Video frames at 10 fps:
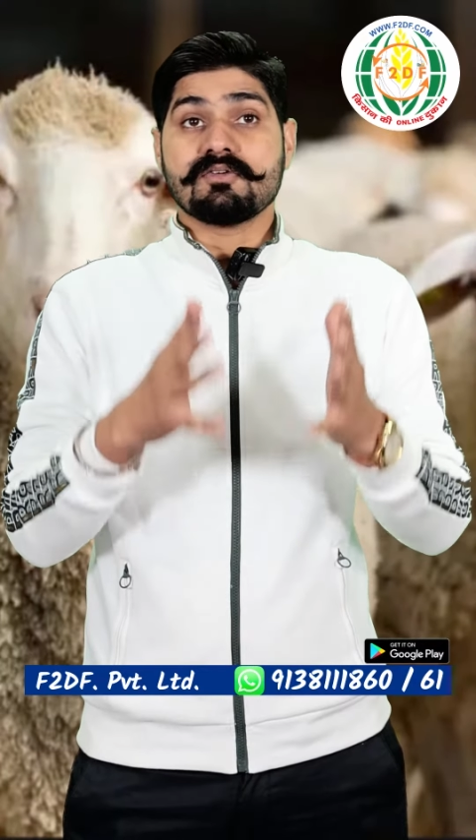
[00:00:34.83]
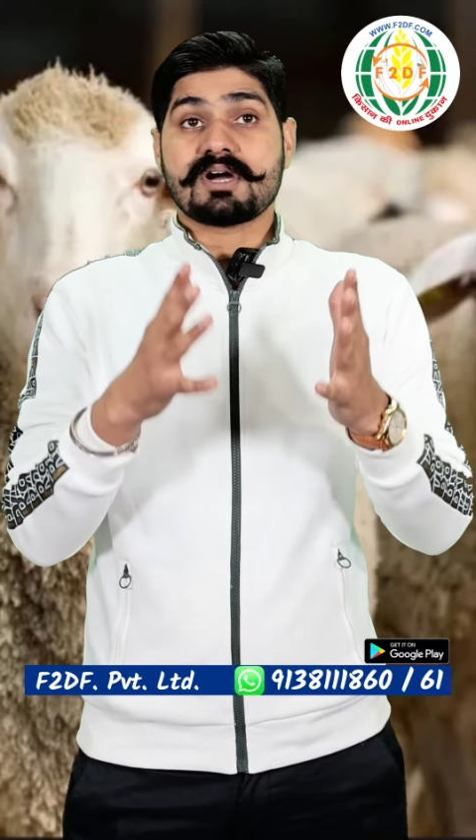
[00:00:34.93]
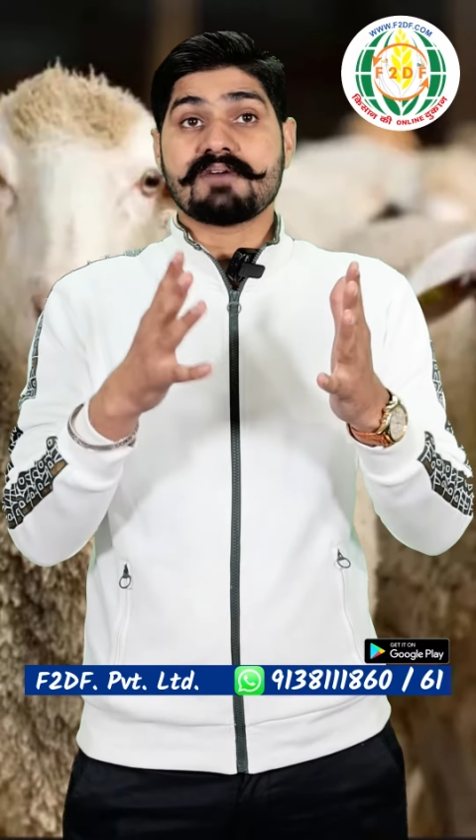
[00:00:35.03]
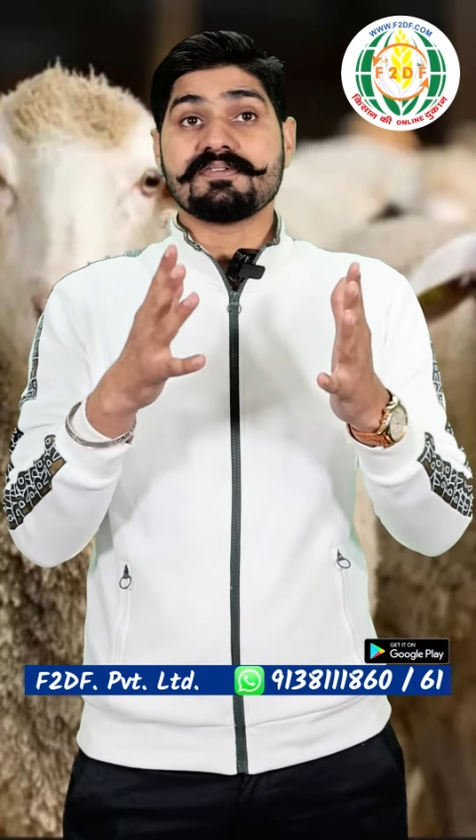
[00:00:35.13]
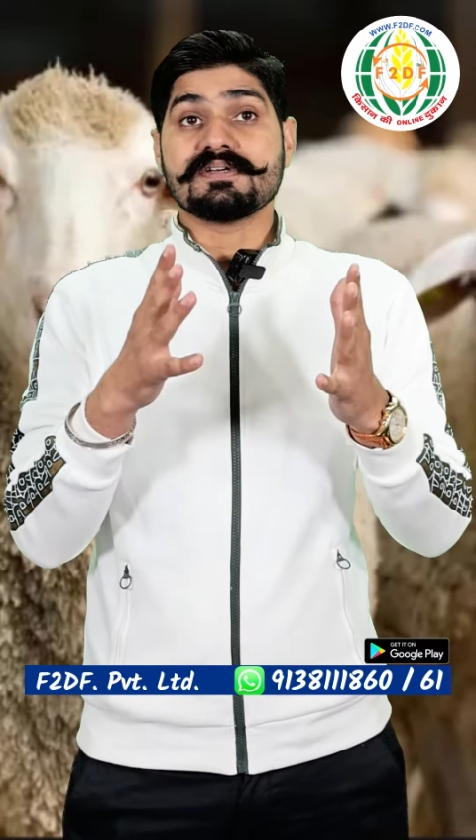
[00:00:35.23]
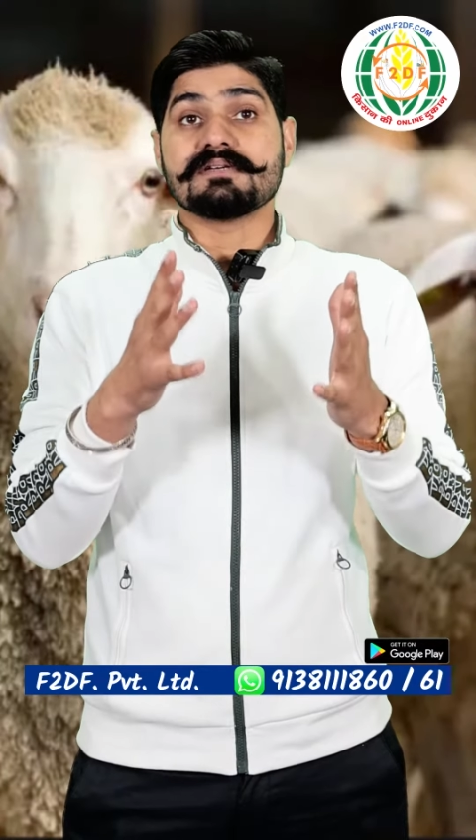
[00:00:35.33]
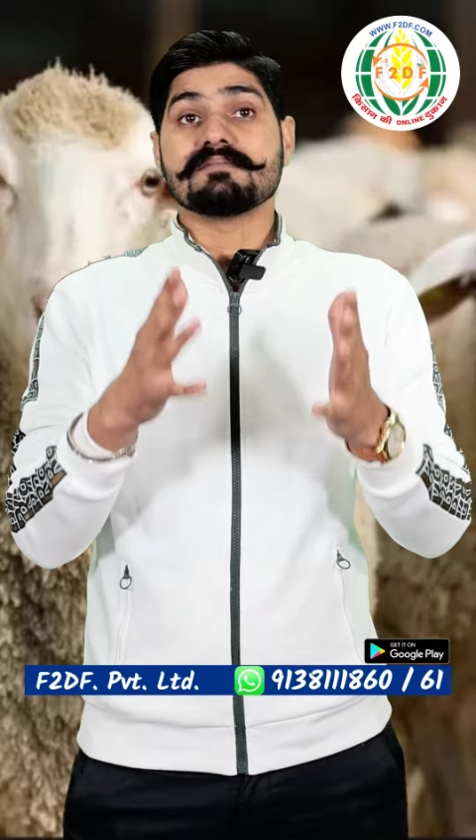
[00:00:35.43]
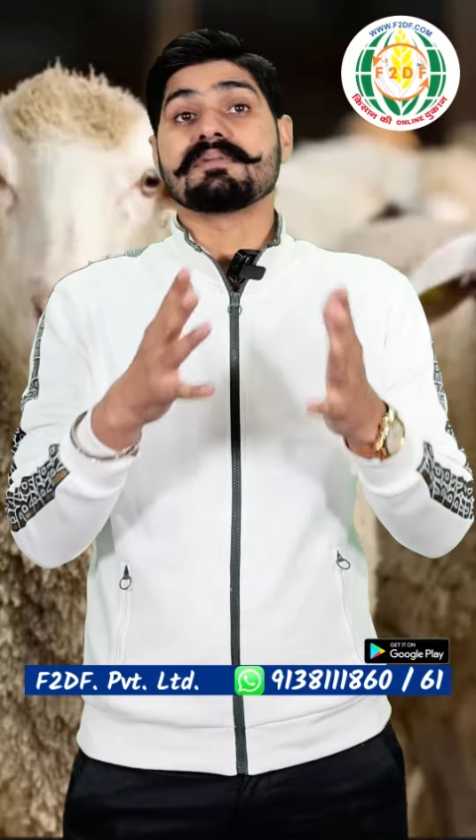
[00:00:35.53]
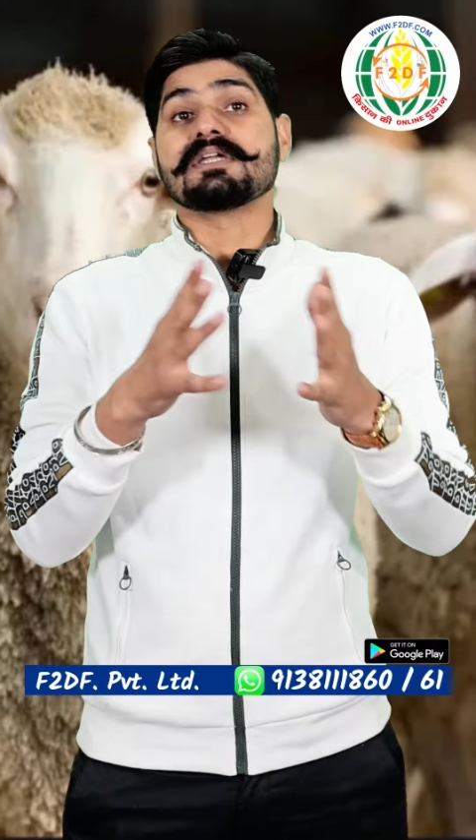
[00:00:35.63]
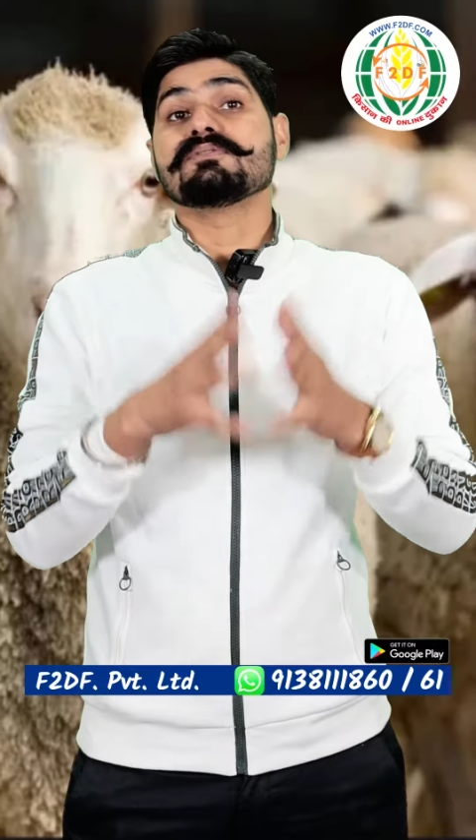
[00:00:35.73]
वो काफ़ी
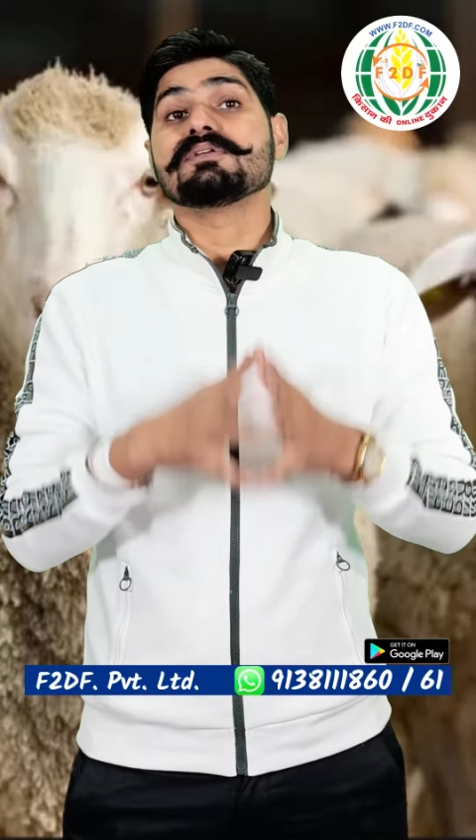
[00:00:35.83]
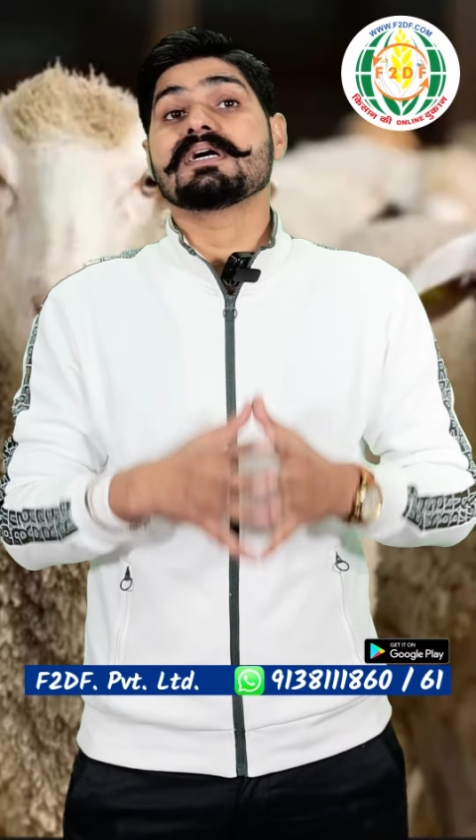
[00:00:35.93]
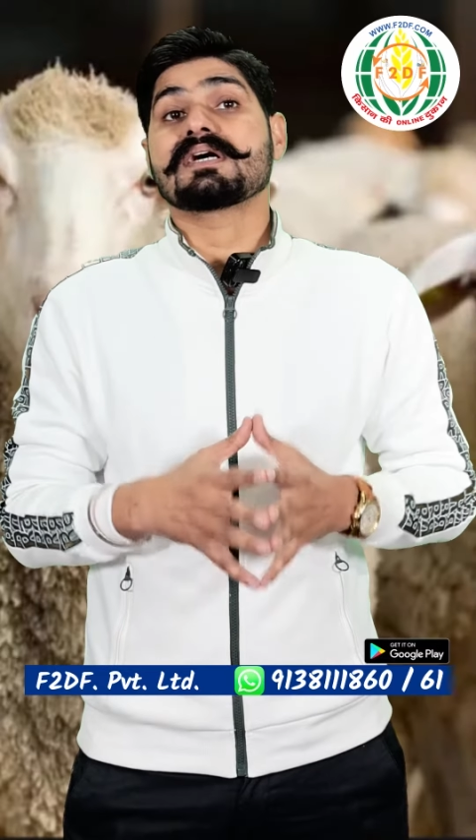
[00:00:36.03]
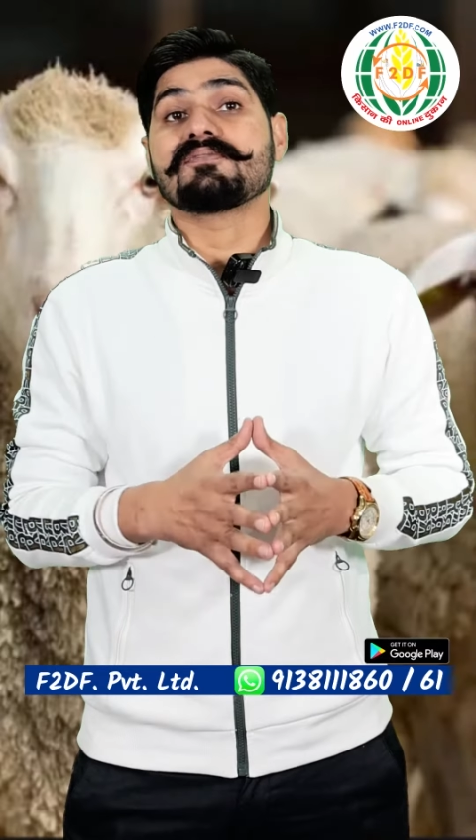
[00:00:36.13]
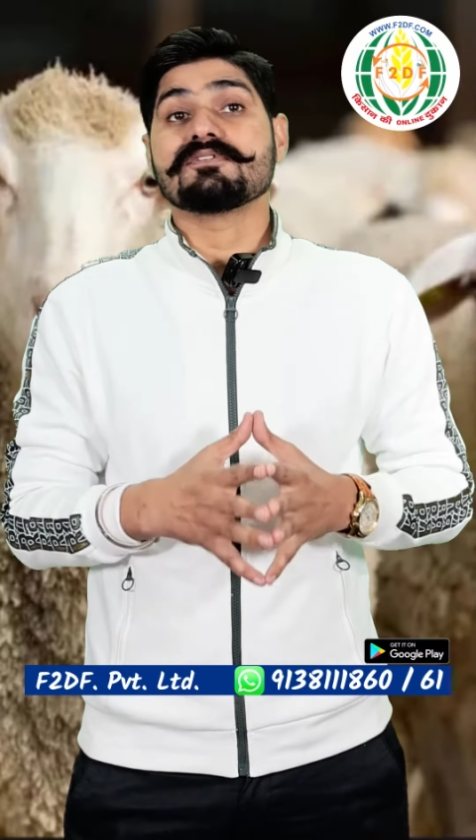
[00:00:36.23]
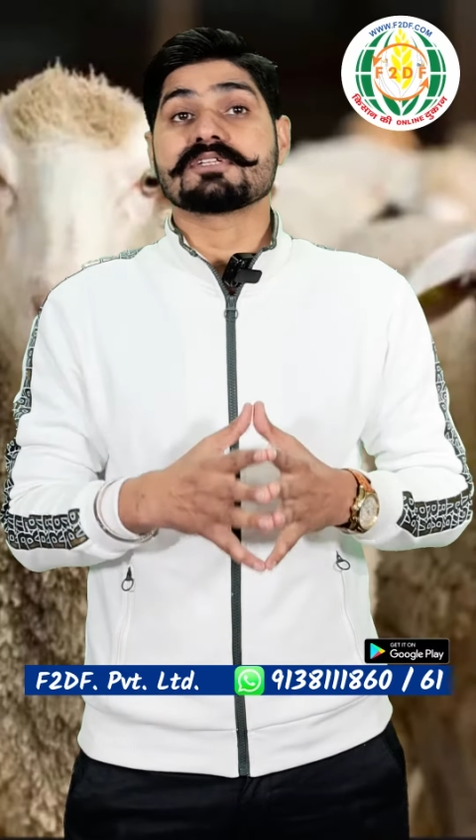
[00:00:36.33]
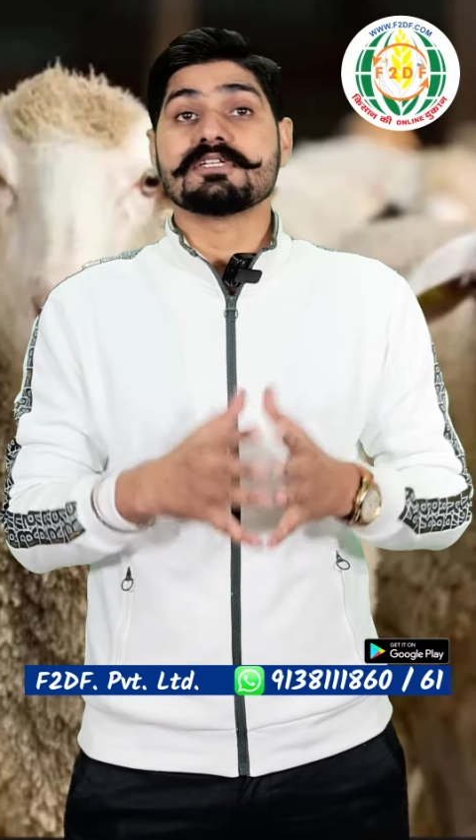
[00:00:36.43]
बनी हुई है काफ़ी